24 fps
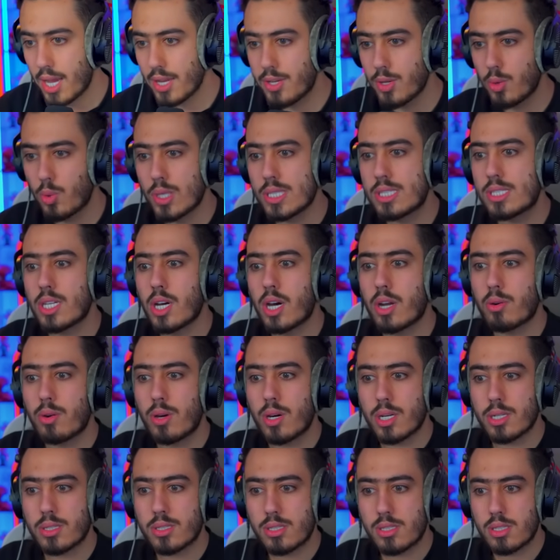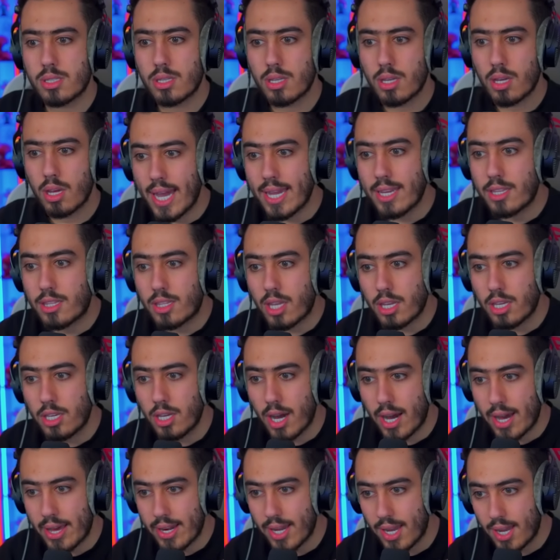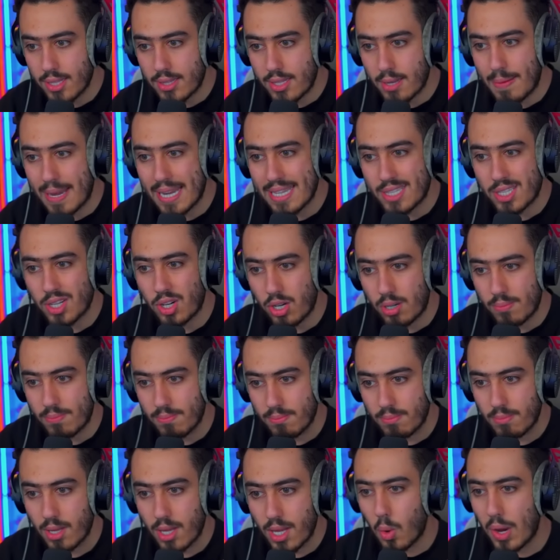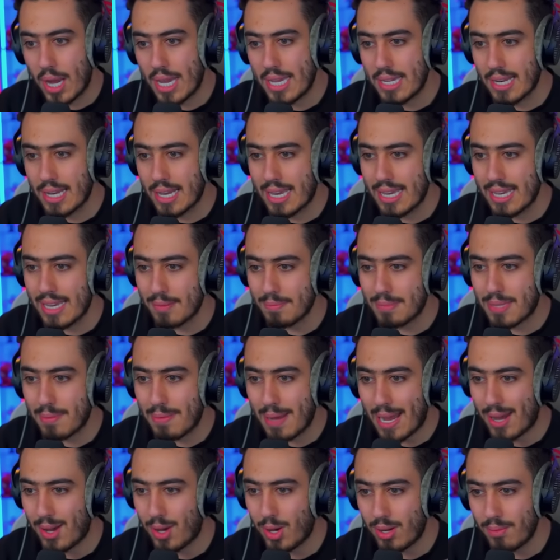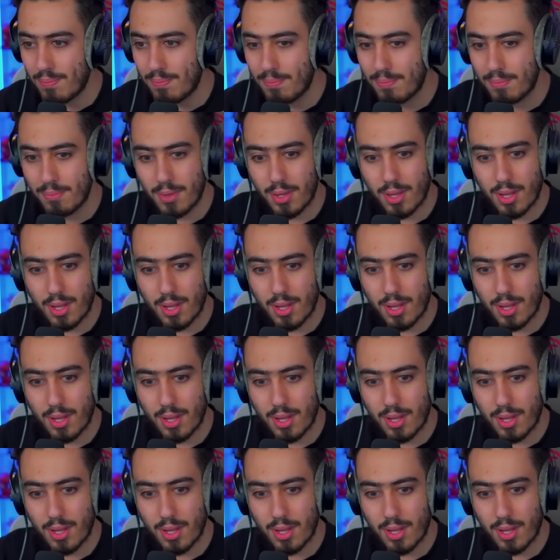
هذا هو ستار وورز هاي الطياره تبعتهم وهي الخيم تبعهم